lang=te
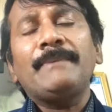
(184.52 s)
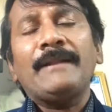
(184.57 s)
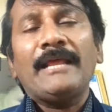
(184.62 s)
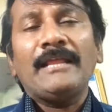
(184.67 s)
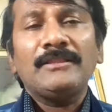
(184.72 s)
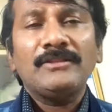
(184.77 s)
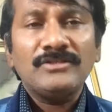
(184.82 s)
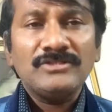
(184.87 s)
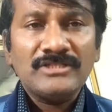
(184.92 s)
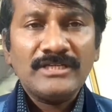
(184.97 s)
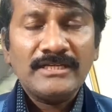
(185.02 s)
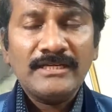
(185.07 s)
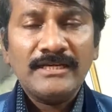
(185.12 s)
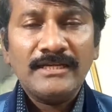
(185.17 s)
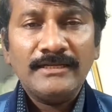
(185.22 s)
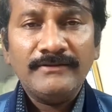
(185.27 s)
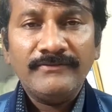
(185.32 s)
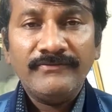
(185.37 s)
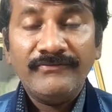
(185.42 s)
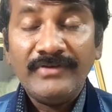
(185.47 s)
ప్రయత్నం
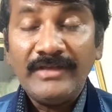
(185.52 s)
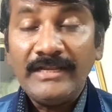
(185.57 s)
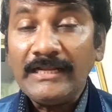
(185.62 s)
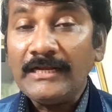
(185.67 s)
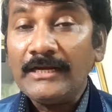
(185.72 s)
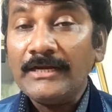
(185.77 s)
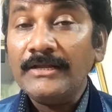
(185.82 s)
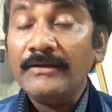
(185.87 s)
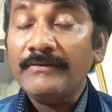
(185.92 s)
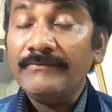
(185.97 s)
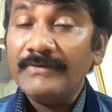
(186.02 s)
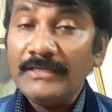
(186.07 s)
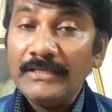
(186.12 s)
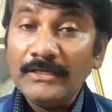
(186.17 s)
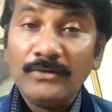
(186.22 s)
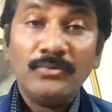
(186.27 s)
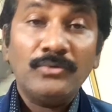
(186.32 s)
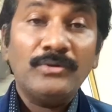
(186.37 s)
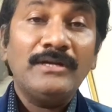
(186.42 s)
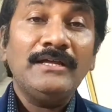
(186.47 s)
చేయాలి వెనకడుగు
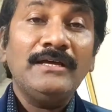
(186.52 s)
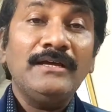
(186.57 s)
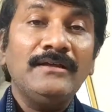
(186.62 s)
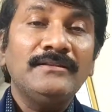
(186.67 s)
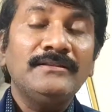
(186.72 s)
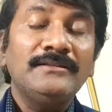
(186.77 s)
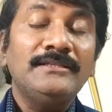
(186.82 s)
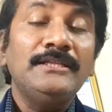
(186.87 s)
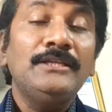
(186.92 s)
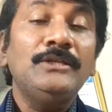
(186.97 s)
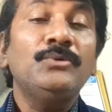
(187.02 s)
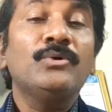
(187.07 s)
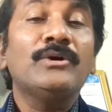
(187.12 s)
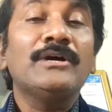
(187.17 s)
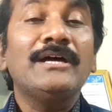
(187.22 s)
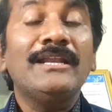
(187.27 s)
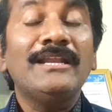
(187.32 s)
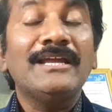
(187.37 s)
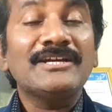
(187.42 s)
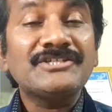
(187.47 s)
వేయకుండా దీని ఒక
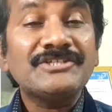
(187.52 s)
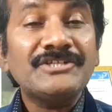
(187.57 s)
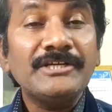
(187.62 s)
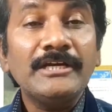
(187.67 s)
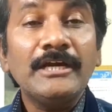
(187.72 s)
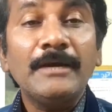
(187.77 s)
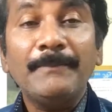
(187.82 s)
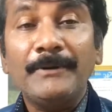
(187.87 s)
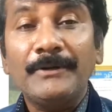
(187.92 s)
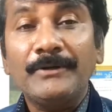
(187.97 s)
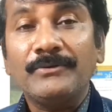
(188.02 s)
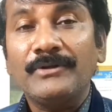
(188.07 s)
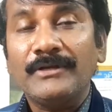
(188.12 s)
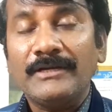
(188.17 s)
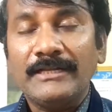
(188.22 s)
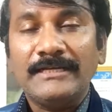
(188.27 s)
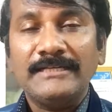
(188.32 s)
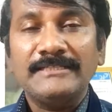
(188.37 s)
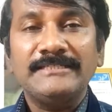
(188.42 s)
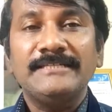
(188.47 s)
లక్ష్యంగా పెట్టుకుని
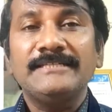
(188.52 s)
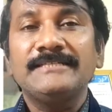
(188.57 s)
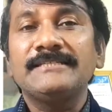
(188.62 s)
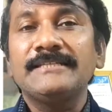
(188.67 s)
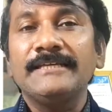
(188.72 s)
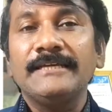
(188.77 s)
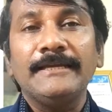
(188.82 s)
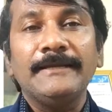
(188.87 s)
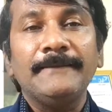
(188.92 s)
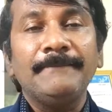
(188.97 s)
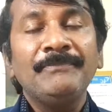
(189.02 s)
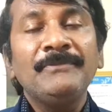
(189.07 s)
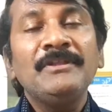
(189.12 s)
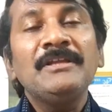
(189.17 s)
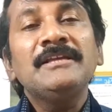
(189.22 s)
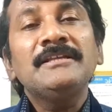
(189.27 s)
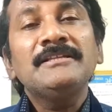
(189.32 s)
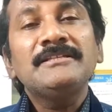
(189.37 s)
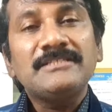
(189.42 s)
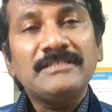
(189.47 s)
కనుక చేస్తే
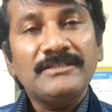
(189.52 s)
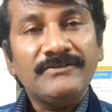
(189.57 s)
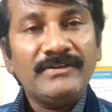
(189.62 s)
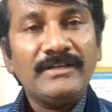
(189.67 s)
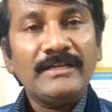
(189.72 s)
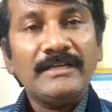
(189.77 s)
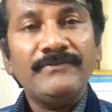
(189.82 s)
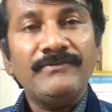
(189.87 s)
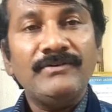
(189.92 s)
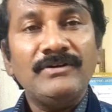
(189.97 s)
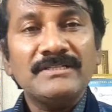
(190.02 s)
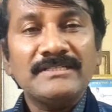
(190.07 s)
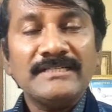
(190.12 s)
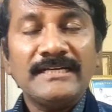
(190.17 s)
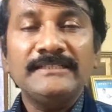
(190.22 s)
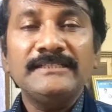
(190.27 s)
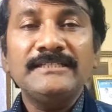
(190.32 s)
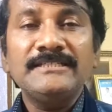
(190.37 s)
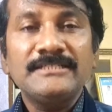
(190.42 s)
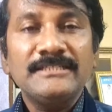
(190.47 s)
చివరికి వీళ్ళు
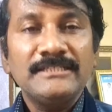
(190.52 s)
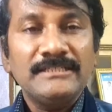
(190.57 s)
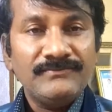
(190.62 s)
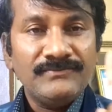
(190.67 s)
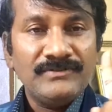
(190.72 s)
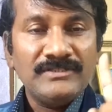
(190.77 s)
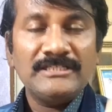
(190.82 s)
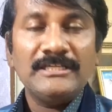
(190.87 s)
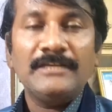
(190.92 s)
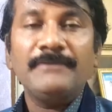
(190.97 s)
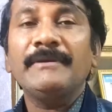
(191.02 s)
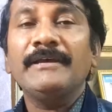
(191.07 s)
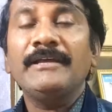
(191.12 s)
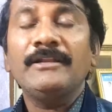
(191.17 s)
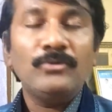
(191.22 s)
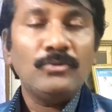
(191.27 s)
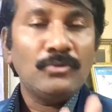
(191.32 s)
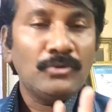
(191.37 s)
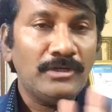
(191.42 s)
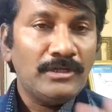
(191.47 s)
సాధించేది విజయమే
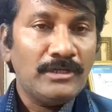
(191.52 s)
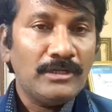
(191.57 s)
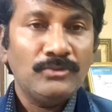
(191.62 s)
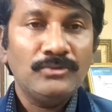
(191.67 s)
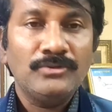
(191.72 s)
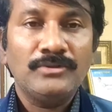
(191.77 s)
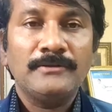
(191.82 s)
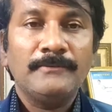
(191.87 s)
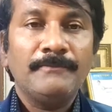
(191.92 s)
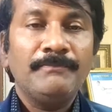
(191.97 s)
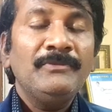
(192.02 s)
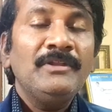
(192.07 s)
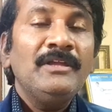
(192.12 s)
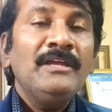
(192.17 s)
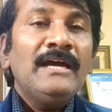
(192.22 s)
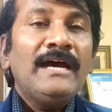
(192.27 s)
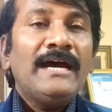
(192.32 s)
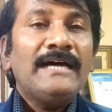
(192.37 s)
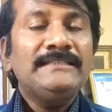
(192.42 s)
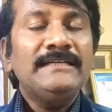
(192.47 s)
నో డౌట్
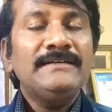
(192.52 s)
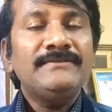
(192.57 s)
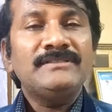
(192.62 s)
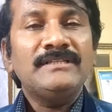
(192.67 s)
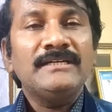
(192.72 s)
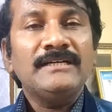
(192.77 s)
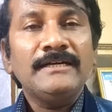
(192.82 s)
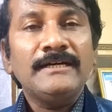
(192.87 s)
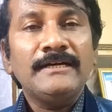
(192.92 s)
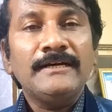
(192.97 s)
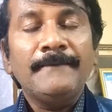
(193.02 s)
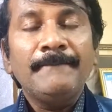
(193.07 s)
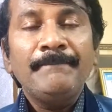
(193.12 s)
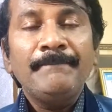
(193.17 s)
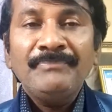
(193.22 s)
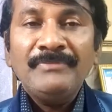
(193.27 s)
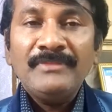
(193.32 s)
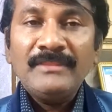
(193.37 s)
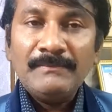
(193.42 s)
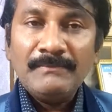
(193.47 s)
అదేవిధంగా
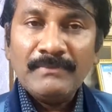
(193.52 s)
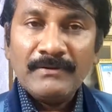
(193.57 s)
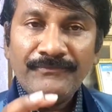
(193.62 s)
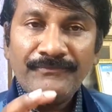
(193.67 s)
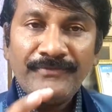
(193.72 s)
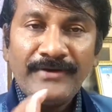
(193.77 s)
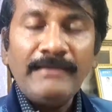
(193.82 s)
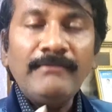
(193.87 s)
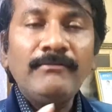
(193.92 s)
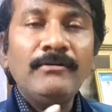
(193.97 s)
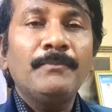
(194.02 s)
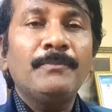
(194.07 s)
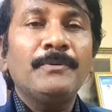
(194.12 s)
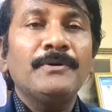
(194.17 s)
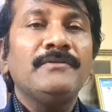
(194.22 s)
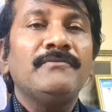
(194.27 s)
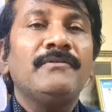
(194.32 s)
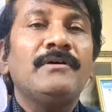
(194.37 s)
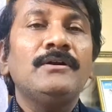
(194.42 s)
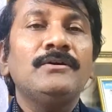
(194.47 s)
నెంబర్ ఫైవ్లో
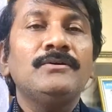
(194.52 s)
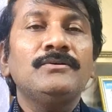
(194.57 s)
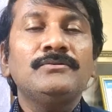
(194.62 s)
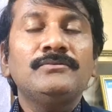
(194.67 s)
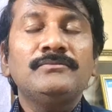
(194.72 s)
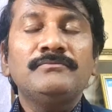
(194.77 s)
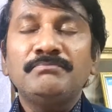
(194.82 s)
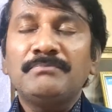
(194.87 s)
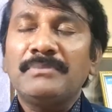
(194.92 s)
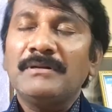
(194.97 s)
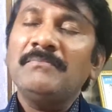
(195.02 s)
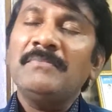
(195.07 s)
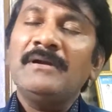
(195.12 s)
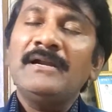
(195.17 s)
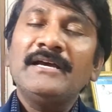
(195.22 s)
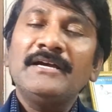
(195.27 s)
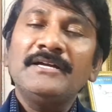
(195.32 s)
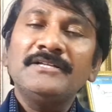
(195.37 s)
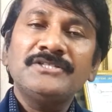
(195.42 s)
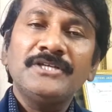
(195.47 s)
పుట్టిన వాళ్ళు
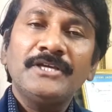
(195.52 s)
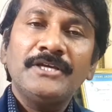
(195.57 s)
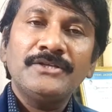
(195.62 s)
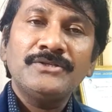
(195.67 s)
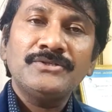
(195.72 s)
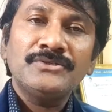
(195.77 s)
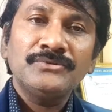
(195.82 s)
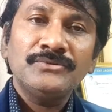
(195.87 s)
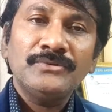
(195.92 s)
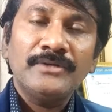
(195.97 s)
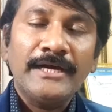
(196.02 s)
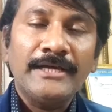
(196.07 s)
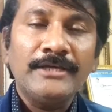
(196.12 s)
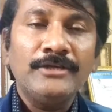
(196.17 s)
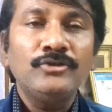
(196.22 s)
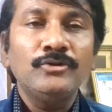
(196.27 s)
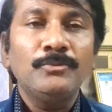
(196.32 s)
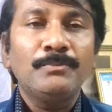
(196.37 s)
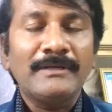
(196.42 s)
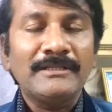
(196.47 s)
బ్రహ్మాండంగా చేయొచ్చు
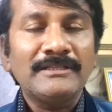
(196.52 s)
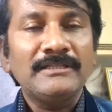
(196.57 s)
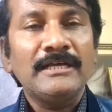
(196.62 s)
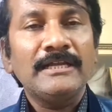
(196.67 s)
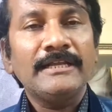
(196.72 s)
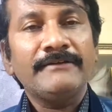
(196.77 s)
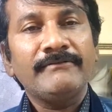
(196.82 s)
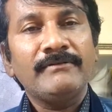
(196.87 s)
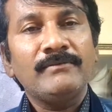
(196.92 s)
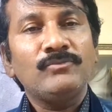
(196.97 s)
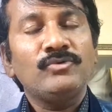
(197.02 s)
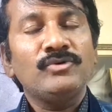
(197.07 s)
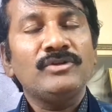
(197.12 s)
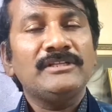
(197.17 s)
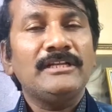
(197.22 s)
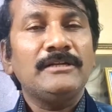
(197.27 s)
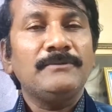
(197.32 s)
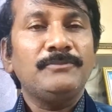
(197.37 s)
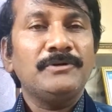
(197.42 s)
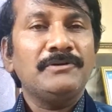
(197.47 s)
ఐదు పద్నాలుగు ఇరవై మూడు
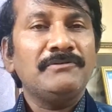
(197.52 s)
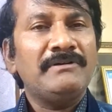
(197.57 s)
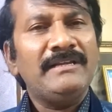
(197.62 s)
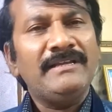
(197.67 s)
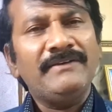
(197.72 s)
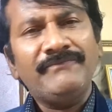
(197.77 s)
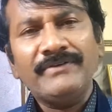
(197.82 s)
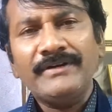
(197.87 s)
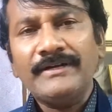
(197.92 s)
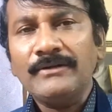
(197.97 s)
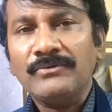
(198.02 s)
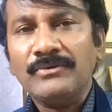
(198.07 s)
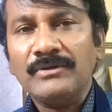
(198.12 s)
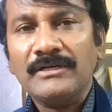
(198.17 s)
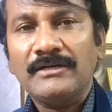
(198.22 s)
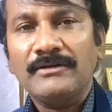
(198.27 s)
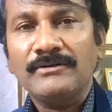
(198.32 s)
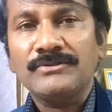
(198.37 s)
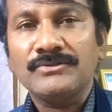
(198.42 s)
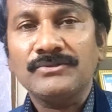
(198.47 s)
తరగతి పుట్టిన వాళ్ళు ఎవరైనా కూడా
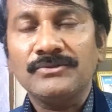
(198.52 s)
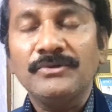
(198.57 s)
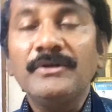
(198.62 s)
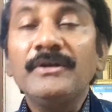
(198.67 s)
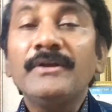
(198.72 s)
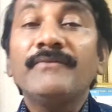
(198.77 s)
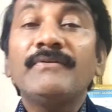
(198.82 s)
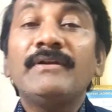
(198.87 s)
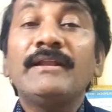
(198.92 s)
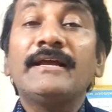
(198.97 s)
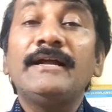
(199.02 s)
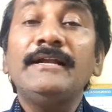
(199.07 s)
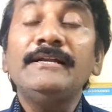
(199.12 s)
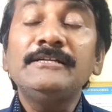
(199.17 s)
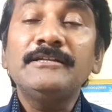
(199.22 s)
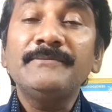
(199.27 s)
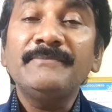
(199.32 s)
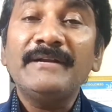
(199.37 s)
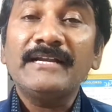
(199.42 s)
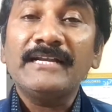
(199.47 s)
కావచ్చు వీళ్ళకి
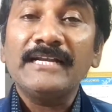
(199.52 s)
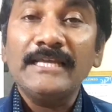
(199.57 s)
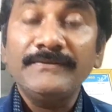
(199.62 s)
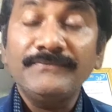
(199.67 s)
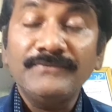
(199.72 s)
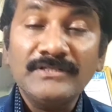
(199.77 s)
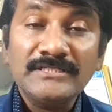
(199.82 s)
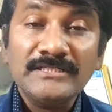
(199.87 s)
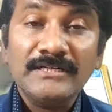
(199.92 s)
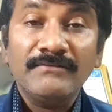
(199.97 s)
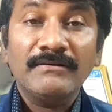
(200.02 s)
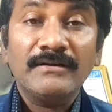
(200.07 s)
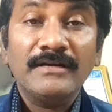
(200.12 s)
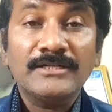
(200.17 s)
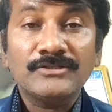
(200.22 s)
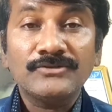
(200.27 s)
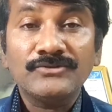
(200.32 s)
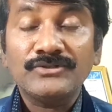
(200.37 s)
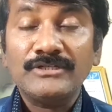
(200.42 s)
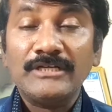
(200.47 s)
అల్టిమేట్ లైఫ్ ఇచ్చే
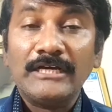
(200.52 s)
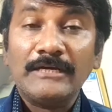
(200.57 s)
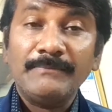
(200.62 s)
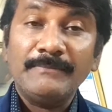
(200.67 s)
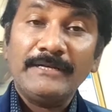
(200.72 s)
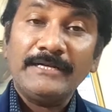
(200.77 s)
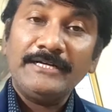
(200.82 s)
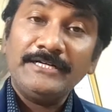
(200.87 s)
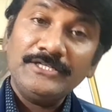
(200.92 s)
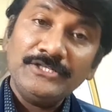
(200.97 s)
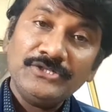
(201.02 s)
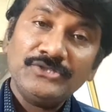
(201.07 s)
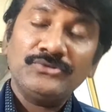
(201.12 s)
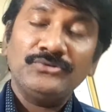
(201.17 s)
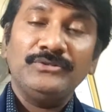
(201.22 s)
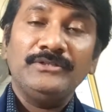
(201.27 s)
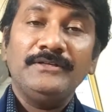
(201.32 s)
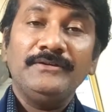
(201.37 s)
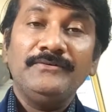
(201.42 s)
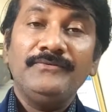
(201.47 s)
అవకాశం స్టాక్ మార్కెట్
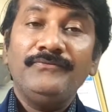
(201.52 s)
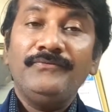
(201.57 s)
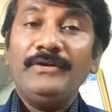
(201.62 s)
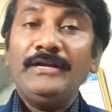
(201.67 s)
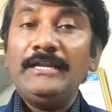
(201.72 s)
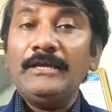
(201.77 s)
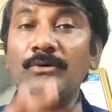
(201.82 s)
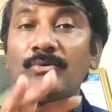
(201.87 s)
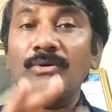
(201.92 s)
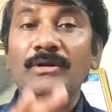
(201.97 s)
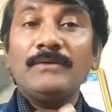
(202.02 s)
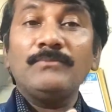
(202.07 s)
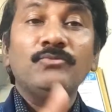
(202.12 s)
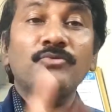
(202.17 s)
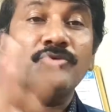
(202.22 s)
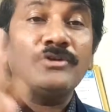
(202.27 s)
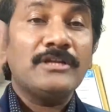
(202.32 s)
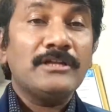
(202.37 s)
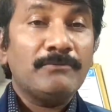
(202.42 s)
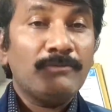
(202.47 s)
ఇస్తుంది వీళ్ళకి కూడా
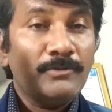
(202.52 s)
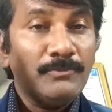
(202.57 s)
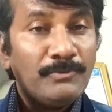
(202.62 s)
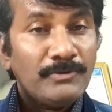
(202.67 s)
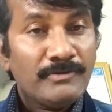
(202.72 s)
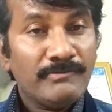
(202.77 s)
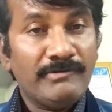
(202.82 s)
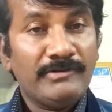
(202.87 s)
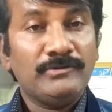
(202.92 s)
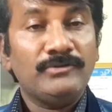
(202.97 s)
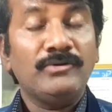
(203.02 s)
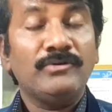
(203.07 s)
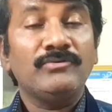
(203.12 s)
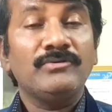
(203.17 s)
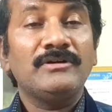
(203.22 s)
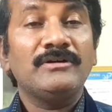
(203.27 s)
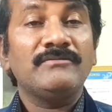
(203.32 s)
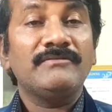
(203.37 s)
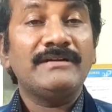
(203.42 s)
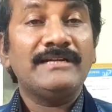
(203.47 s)
మూడో నెంబర్ పుట్టిన వ్యక్తులకు
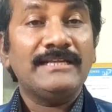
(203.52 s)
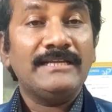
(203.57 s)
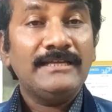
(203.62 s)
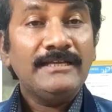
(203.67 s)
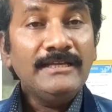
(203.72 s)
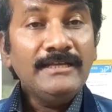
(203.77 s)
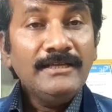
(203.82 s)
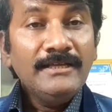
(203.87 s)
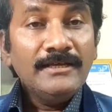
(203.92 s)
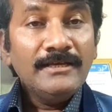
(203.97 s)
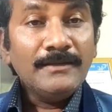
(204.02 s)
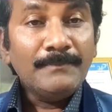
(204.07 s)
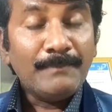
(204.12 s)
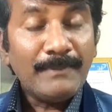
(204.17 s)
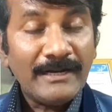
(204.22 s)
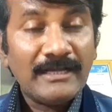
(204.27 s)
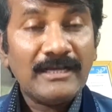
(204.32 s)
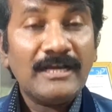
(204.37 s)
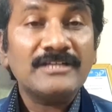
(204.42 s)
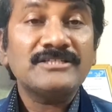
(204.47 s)
ఉన్నటువంటి
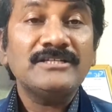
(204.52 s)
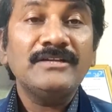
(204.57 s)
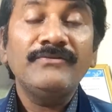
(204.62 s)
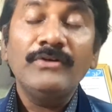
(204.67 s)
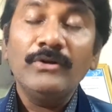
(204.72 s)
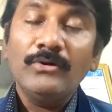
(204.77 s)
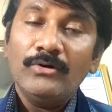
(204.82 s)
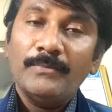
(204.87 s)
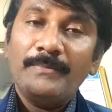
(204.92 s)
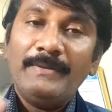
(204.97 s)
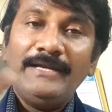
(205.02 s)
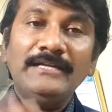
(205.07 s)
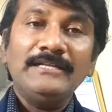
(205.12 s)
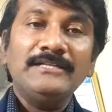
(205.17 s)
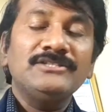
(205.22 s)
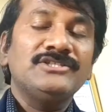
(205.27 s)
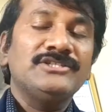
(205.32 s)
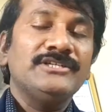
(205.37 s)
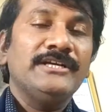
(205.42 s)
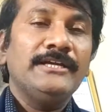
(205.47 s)
ప్రకాశనే వీళ్ళు కూడా
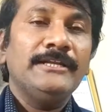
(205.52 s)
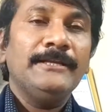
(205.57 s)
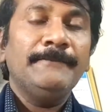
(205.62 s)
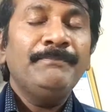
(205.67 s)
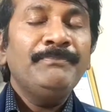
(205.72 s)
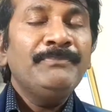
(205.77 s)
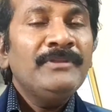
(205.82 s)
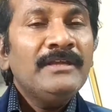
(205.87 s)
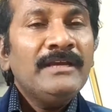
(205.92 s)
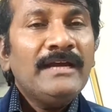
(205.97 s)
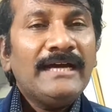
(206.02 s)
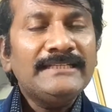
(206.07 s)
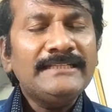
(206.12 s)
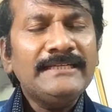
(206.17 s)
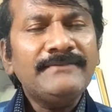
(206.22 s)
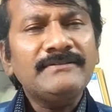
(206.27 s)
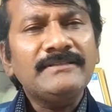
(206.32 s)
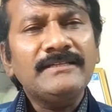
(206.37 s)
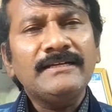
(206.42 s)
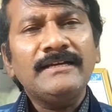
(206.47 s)
మెయింటైన్ చేయాలి
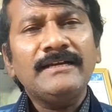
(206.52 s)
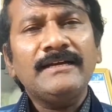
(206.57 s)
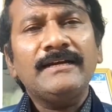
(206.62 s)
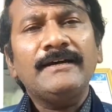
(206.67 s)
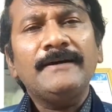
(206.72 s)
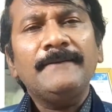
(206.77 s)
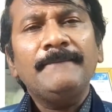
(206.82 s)
అదేవిధంగా